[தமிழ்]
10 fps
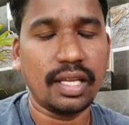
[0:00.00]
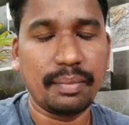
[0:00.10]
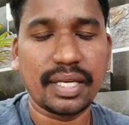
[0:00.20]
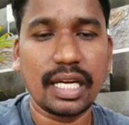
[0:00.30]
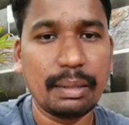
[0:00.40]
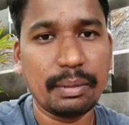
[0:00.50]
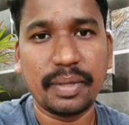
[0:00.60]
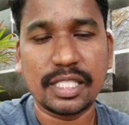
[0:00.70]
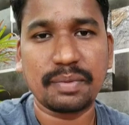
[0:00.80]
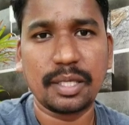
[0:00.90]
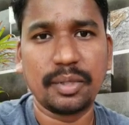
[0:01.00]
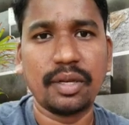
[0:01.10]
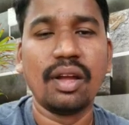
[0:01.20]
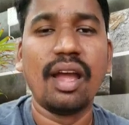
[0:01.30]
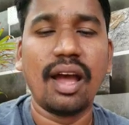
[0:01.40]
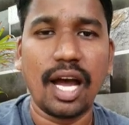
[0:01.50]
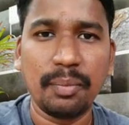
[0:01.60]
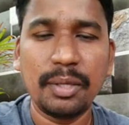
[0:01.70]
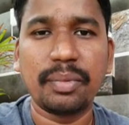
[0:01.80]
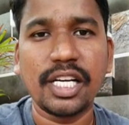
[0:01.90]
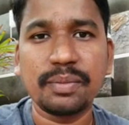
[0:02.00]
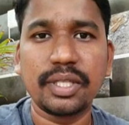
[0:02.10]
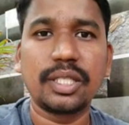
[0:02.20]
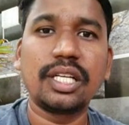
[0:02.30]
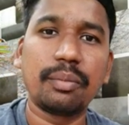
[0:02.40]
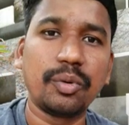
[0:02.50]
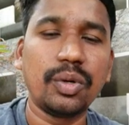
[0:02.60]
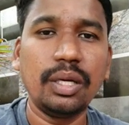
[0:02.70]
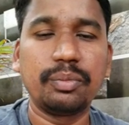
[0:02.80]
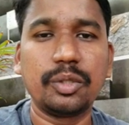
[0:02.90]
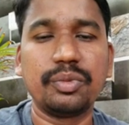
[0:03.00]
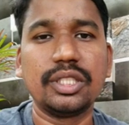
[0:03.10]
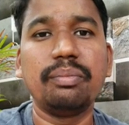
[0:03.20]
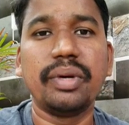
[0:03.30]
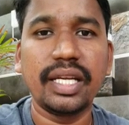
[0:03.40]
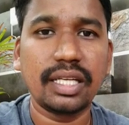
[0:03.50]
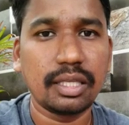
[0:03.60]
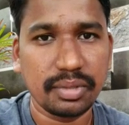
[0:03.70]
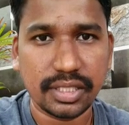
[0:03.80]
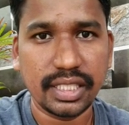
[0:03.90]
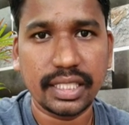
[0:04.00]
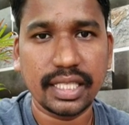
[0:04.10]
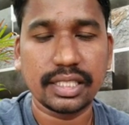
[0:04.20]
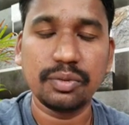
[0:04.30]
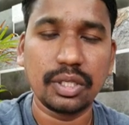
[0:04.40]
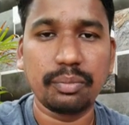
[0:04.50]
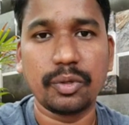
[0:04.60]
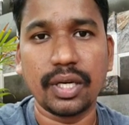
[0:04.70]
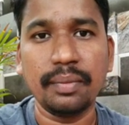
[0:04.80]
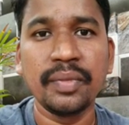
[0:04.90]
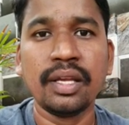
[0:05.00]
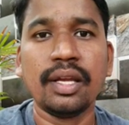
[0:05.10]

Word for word: நம்ம கண்டிப்பாக பாஸ் பண்ண முடியும் அப்படி பாஸ் பண்ணிட்டு நம்ம உள்ளே போகும்போது மெரிட்டில் நம்மளுக்கு ஷீட் கிடச்சி உள்ளே போகலாம்